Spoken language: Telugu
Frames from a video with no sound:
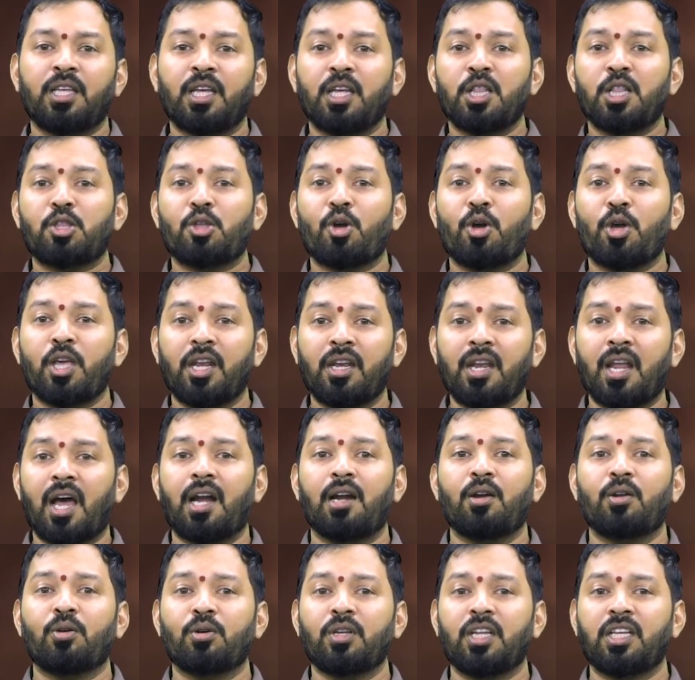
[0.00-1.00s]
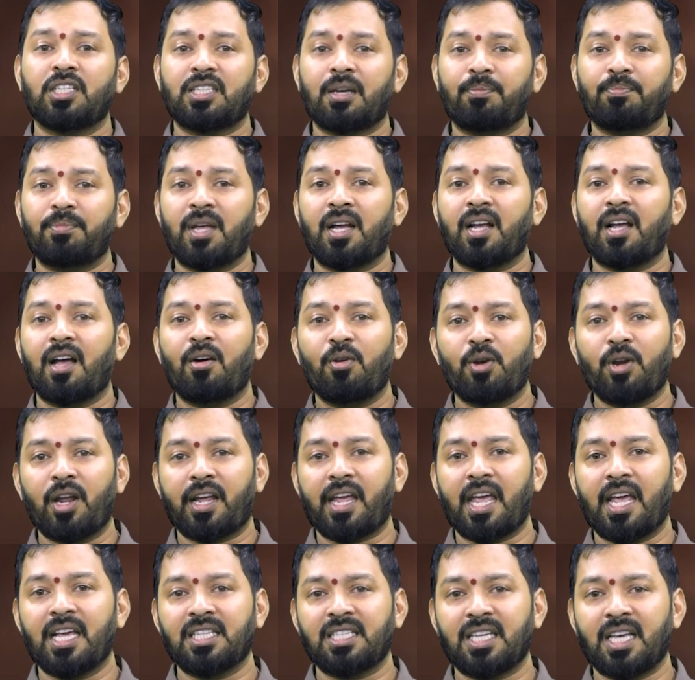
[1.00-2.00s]
దీంతో ఇన్నాళ్ళు నిశ్శబ్దంగా ఉన్న
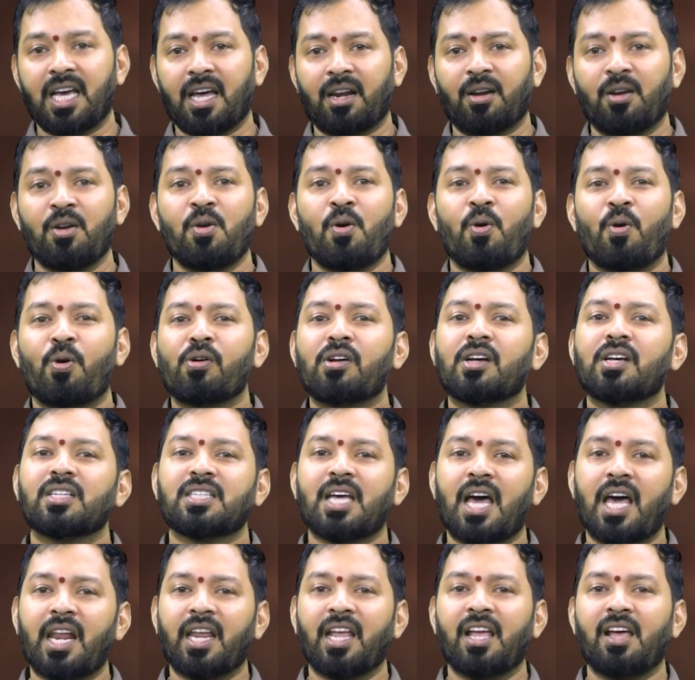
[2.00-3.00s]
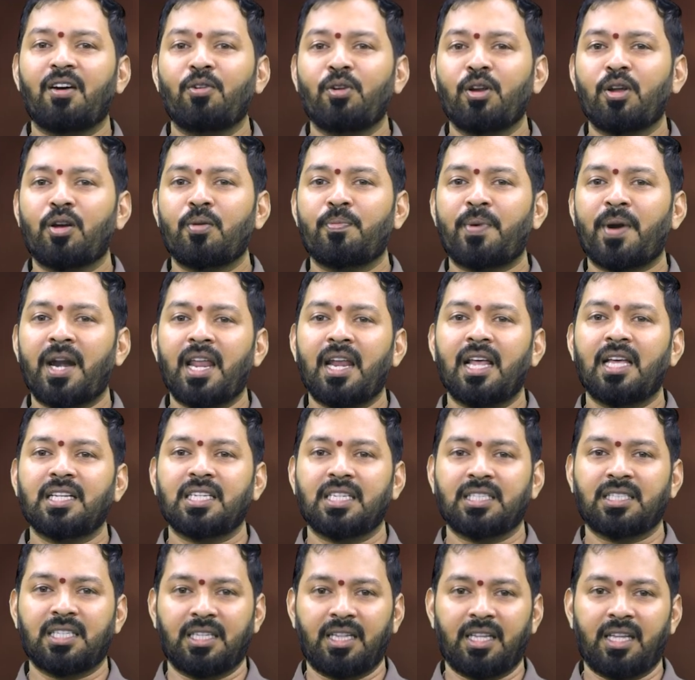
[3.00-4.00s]
కేసీఆర్ ఒక్కసారిగా ఉలుకుపడేలా
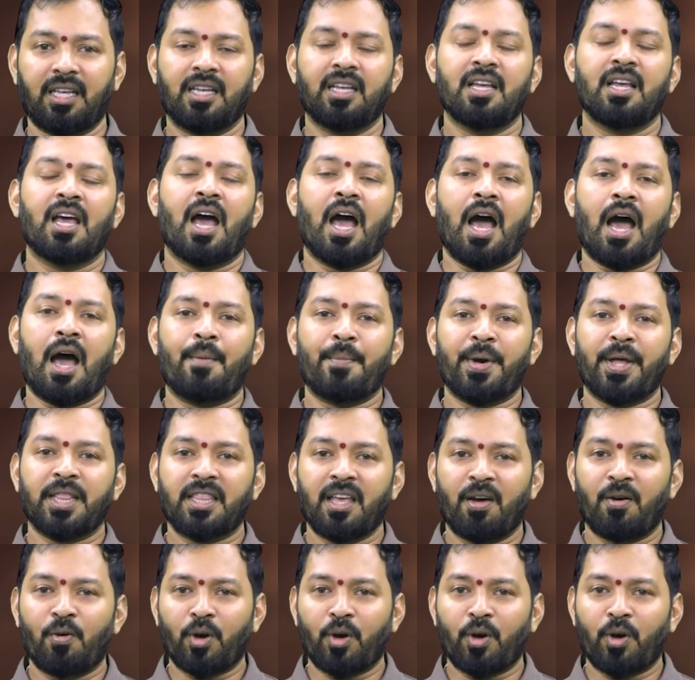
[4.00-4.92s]
చేసింది ఆ మధ్య